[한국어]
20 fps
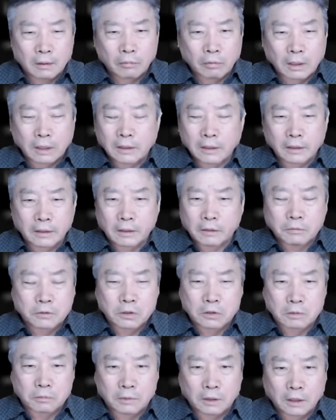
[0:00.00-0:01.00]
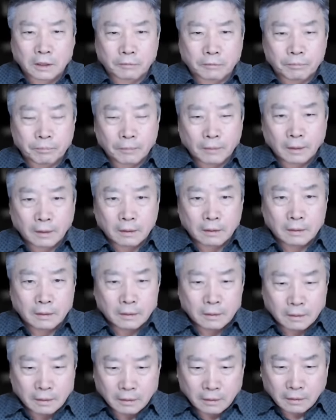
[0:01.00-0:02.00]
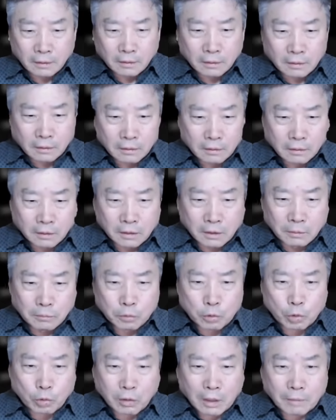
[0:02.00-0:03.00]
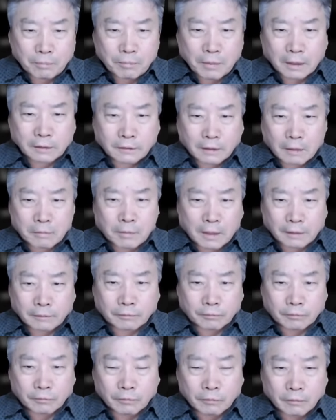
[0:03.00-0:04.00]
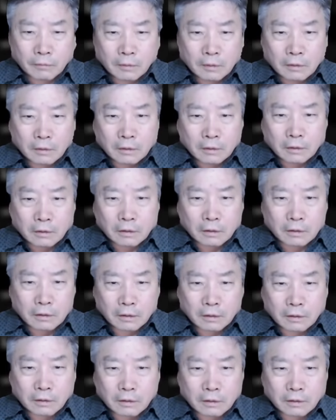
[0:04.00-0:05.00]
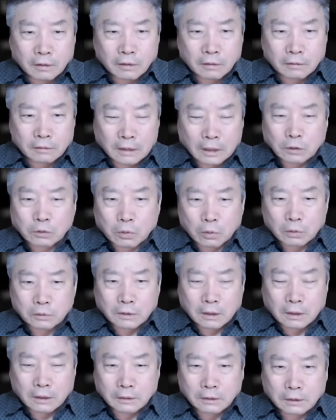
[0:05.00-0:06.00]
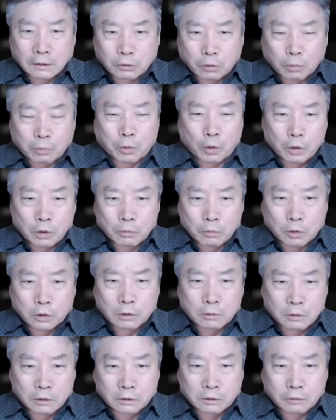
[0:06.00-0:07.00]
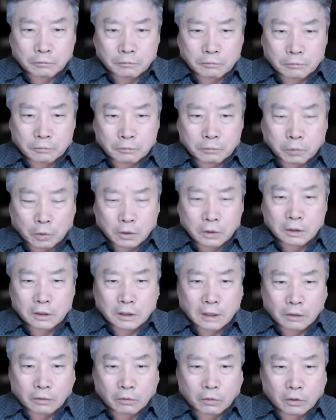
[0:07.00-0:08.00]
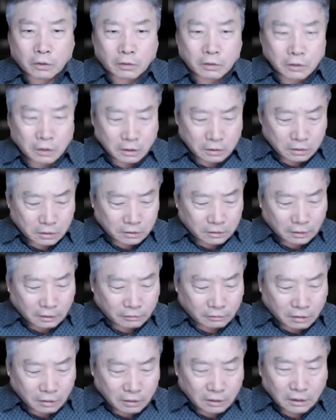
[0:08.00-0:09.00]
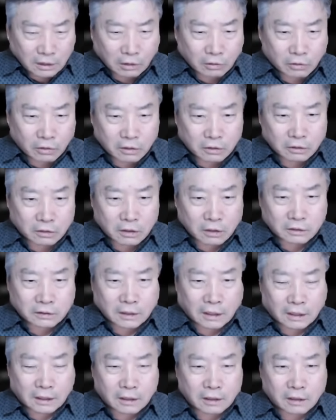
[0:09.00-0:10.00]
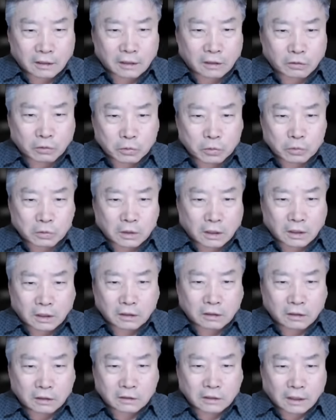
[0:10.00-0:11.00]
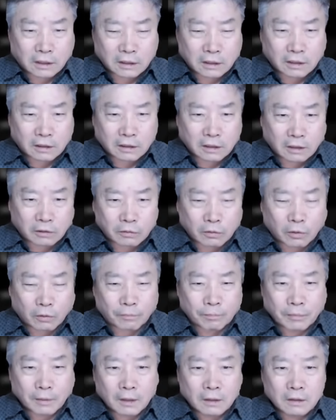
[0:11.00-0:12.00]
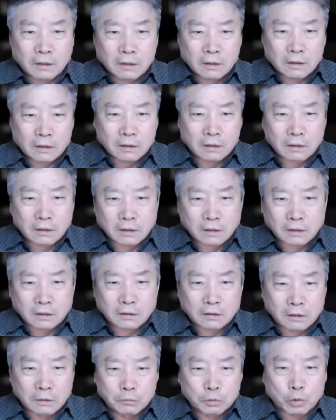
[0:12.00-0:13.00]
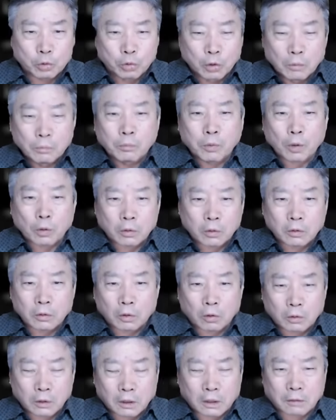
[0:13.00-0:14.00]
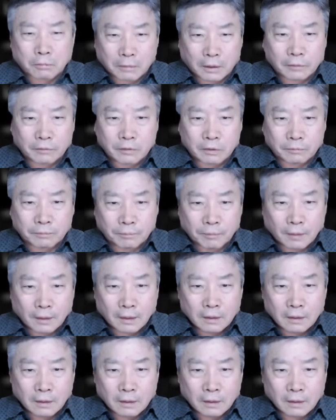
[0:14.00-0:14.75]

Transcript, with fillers: 활약이 없었습니다. 금수완박 때만 어, 다소 이제 이 돋보이는 모습을 좀 보인 것 같고요. 거기서 이제 등이라고 하는 글자 하나를 갖고 숫자 하나 글자 하나를 갖고 어, 금수 원복으로 이렇게 만든